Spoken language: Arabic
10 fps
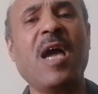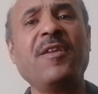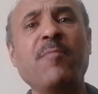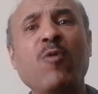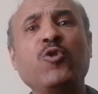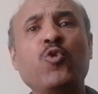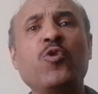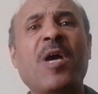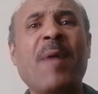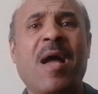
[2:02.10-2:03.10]
يعني
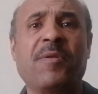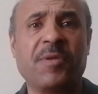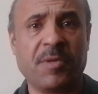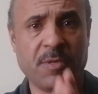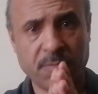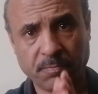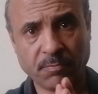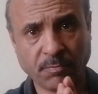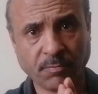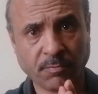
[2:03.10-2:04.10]
موجودة معا
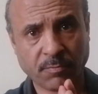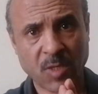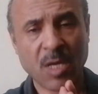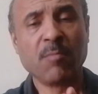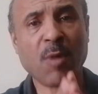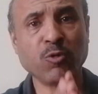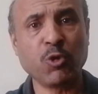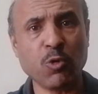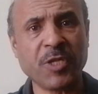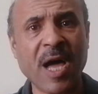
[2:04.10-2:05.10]

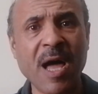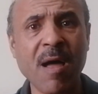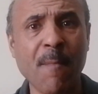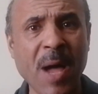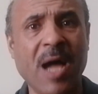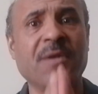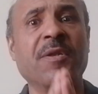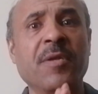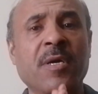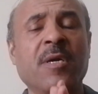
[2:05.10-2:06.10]
موجودة
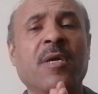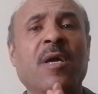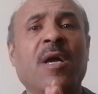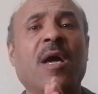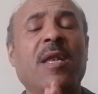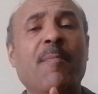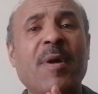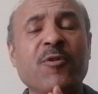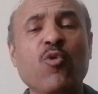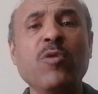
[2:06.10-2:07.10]
معا
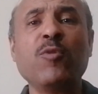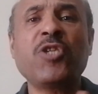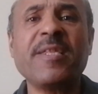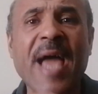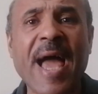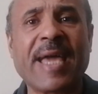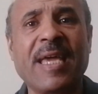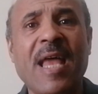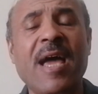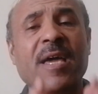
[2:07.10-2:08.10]
لما نقول
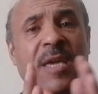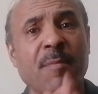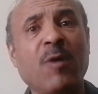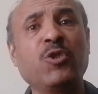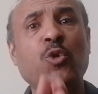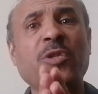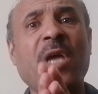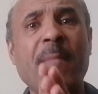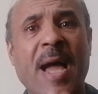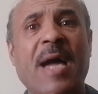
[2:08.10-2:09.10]
متداخلة هي
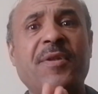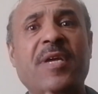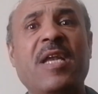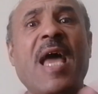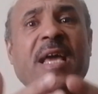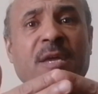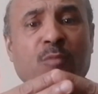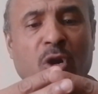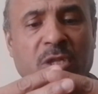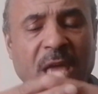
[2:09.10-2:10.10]
موجودة معا
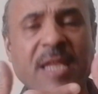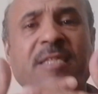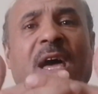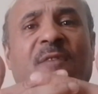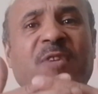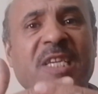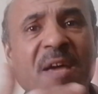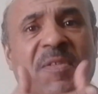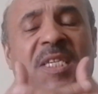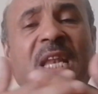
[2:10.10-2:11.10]
لكن مختلطة
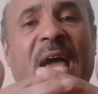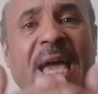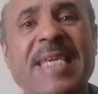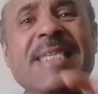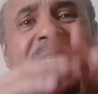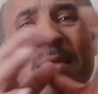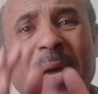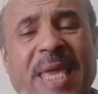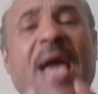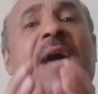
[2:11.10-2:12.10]
في نفس الحيز
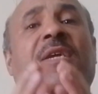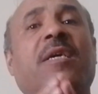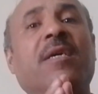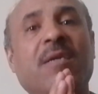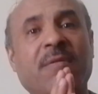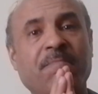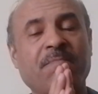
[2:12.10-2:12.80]
المكاني